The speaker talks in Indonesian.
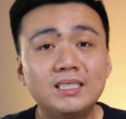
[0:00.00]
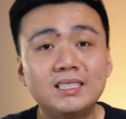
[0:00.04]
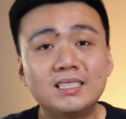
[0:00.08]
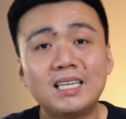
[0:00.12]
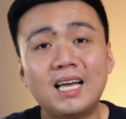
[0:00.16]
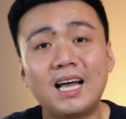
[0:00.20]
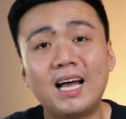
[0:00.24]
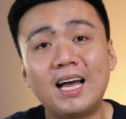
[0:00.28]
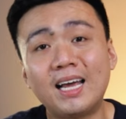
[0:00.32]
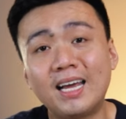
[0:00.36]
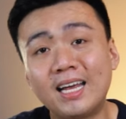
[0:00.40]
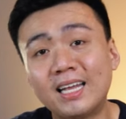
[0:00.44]

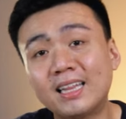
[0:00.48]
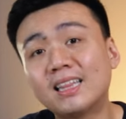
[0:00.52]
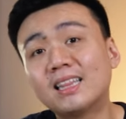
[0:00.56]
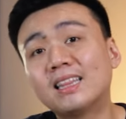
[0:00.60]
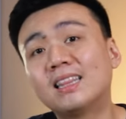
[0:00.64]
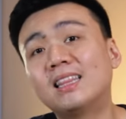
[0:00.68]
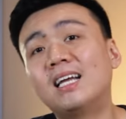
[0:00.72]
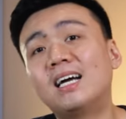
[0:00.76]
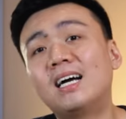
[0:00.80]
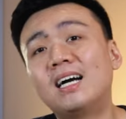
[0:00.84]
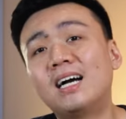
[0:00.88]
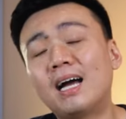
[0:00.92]
Said
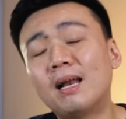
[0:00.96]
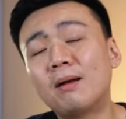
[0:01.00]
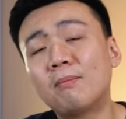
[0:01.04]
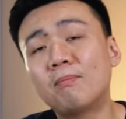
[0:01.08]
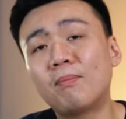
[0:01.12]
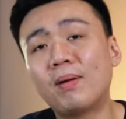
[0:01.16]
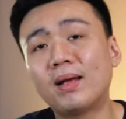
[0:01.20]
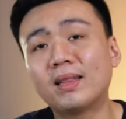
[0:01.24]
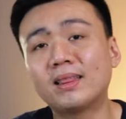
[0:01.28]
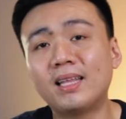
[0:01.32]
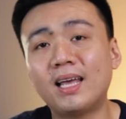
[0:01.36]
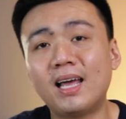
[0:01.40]
dengan
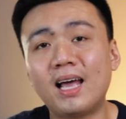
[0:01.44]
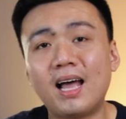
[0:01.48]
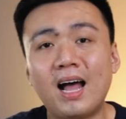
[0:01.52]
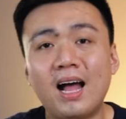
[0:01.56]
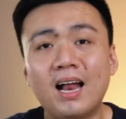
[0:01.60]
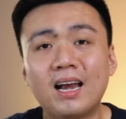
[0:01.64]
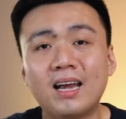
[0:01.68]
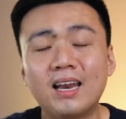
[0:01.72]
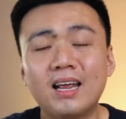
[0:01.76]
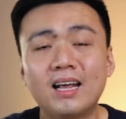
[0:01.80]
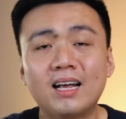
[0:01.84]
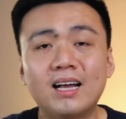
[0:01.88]
PT
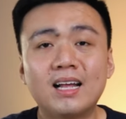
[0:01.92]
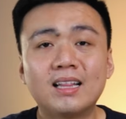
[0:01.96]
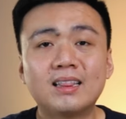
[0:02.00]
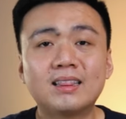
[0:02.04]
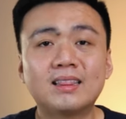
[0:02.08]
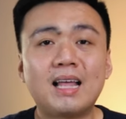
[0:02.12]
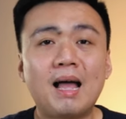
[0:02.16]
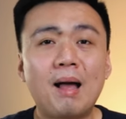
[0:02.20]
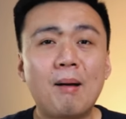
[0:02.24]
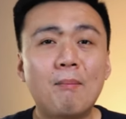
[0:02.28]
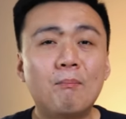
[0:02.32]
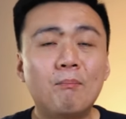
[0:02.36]
Aneka
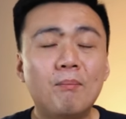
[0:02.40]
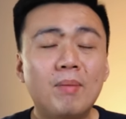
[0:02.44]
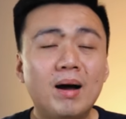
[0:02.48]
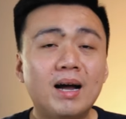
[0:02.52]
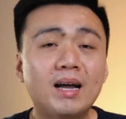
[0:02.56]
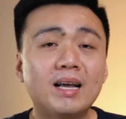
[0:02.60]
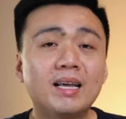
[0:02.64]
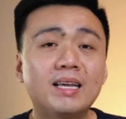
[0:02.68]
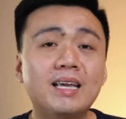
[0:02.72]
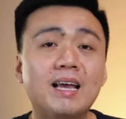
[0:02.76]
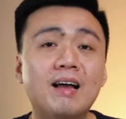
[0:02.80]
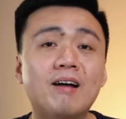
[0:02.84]

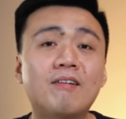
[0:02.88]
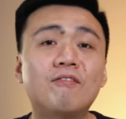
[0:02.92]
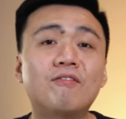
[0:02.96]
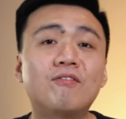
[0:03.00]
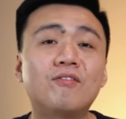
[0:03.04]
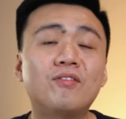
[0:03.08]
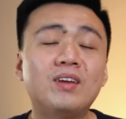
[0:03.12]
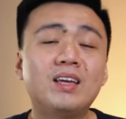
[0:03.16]
Tambang yang